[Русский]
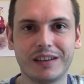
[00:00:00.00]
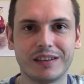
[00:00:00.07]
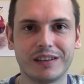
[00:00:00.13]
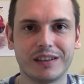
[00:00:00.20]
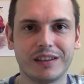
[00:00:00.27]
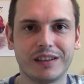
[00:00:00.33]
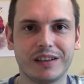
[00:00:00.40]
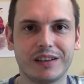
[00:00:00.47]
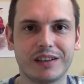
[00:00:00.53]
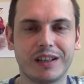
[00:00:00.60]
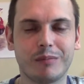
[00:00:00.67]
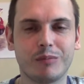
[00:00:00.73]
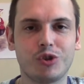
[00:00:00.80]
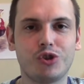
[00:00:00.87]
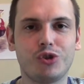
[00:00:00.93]
Эм
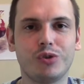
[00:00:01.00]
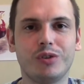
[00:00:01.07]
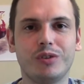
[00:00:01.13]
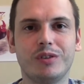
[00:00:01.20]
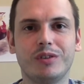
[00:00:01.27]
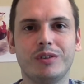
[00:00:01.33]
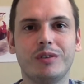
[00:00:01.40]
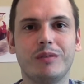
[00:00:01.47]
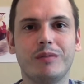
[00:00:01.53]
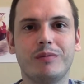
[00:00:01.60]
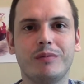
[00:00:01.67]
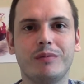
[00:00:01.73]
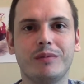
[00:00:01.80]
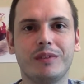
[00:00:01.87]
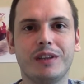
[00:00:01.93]
там еще э,
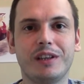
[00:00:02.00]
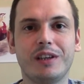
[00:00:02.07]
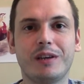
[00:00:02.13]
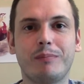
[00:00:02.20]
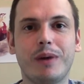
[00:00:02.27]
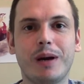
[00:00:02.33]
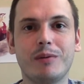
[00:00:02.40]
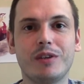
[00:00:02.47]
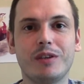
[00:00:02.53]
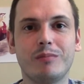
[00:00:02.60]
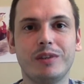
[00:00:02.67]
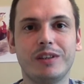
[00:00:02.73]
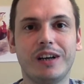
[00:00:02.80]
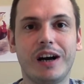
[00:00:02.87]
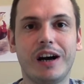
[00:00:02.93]
на них памяти
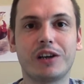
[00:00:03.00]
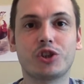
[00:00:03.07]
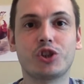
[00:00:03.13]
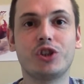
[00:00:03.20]
было аж